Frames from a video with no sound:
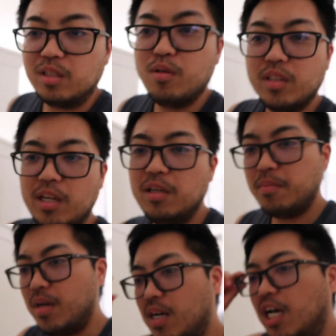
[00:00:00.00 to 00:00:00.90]
Ko tayo ng
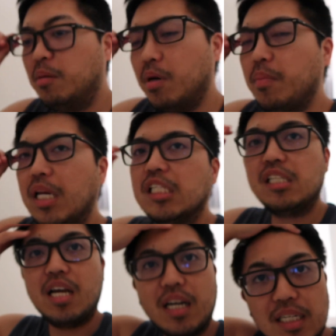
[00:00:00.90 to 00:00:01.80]
makakain
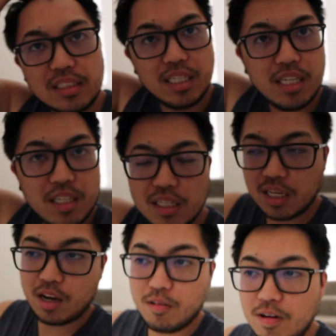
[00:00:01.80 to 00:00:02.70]
mabilis lang kasi
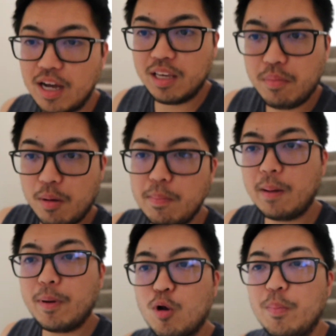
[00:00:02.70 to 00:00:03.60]
ako ay
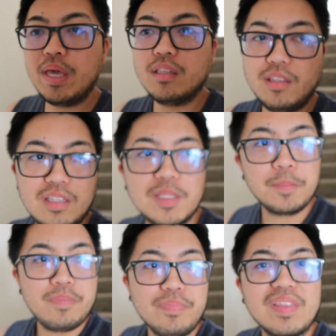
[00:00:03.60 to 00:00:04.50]
magpapagupit.
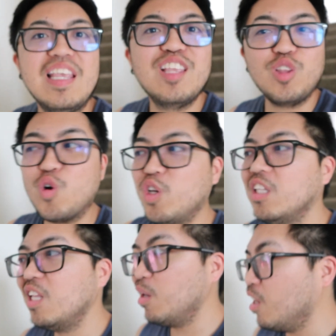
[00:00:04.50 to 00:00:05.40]
Dito,
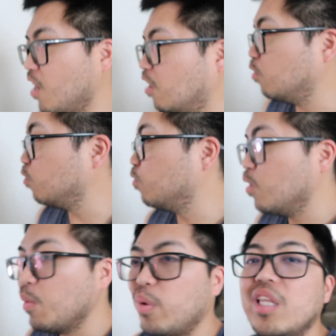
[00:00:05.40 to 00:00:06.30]
hindi ano,
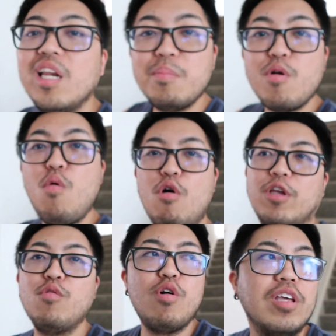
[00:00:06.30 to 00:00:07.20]
pwede rin
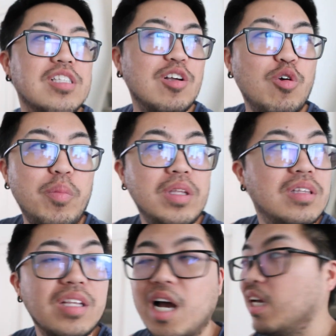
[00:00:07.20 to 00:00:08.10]
mag-walk-in walk-in sa gupit
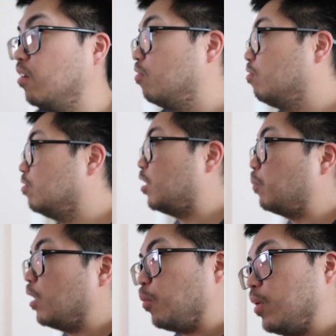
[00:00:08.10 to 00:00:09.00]
gaya nung sa
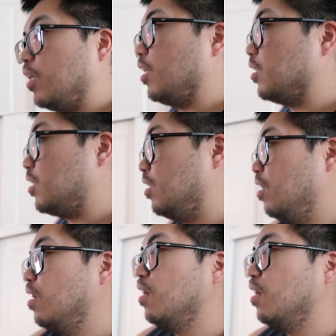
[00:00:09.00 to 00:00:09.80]
Pilipinas.